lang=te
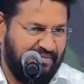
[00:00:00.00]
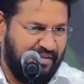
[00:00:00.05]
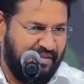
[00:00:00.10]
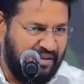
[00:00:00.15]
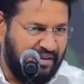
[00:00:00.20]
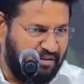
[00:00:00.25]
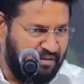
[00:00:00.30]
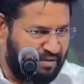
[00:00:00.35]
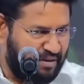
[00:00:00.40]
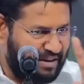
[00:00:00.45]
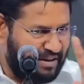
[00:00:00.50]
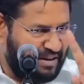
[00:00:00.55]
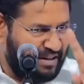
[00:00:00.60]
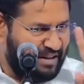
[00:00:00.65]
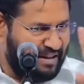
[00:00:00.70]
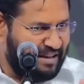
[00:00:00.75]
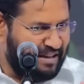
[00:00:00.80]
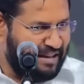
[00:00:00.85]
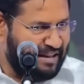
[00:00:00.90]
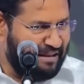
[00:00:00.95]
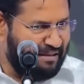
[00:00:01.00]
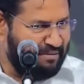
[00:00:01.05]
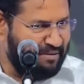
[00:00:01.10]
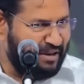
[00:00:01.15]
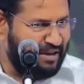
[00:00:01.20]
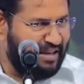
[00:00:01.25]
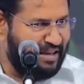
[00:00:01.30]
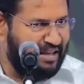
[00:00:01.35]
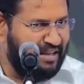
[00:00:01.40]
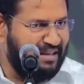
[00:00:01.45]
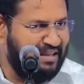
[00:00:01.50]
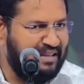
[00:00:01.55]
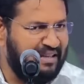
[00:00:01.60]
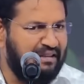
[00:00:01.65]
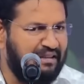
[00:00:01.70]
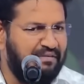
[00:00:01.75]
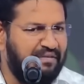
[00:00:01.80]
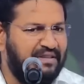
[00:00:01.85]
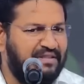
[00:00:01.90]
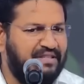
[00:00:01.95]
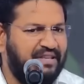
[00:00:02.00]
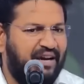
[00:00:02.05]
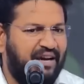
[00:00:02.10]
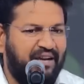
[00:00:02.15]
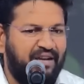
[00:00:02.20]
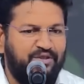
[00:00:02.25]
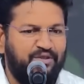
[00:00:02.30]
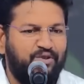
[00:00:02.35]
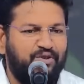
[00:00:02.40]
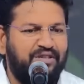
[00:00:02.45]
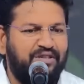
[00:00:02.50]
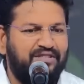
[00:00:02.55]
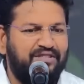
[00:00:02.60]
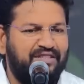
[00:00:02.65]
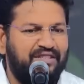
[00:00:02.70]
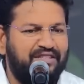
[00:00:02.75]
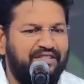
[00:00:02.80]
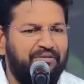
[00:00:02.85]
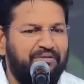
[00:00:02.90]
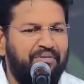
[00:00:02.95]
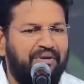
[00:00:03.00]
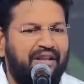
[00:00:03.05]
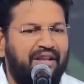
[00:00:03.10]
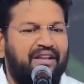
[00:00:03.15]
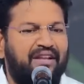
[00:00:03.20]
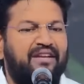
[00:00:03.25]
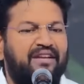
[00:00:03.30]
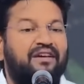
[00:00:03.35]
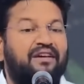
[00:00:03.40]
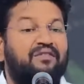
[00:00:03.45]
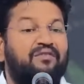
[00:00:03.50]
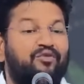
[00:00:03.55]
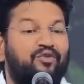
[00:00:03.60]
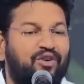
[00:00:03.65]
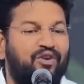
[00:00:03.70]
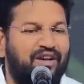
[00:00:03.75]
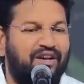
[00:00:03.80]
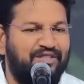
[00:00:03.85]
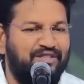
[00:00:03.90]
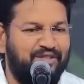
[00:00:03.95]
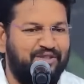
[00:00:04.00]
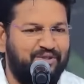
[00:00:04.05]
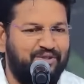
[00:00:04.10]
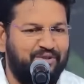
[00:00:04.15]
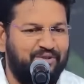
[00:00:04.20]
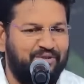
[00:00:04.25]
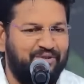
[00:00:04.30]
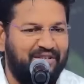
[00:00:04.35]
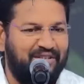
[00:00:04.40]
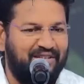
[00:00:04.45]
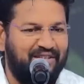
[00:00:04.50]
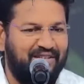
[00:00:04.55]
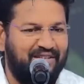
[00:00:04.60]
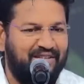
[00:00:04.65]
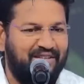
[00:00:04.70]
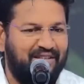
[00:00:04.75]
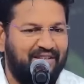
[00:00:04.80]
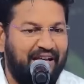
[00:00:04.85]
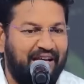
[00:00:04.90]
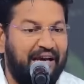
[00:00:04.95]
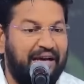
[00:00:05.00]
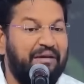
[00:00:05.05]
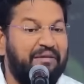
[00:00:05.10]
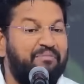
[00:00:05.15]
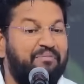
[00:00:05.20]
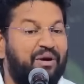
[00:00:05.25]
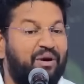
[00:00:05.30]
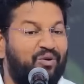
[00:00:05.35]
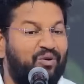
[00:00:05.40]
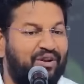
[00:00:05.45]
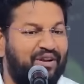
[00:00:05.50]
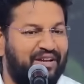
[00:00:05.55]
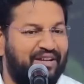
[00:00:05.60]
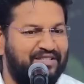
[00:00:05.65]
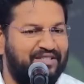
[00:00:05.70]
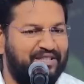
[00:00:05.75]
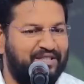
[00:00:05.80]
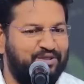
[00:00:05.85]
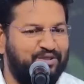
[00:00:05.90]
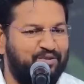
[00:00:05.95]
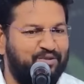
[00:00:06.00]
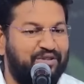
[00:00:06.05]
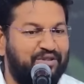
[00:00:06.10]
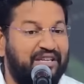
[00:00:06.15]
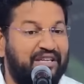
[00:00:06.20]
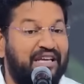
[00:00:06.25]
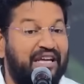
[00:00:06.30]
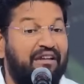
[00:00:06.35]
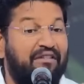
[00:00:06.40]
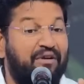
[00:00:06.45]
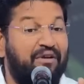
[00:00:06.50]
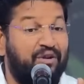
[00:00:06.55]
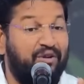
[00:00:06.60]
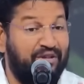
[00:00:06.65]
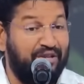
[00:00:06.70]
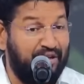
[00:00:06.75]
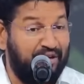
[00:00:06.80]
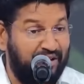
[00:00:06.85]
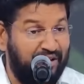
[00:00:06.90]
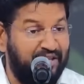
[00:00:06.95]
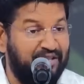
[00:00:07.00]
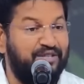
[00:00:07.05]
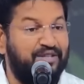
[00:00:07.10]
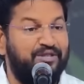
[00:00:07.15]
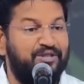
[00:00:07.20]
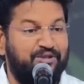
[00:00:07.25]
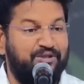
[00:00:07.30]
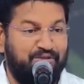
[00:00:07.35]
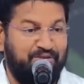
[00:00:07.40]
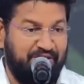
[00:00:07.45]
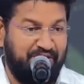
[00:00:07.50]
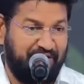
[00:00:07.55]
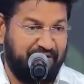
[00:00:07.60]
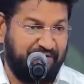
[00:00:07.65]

ఇవన్నీ ఏమి లేని నిర్విచార సుఖస్థితి మనల్ని గర్వులుగా చేస్తుంది అహంభావులుగా చేస్తుంది గర్వహృదయులుగా చేస్తుంది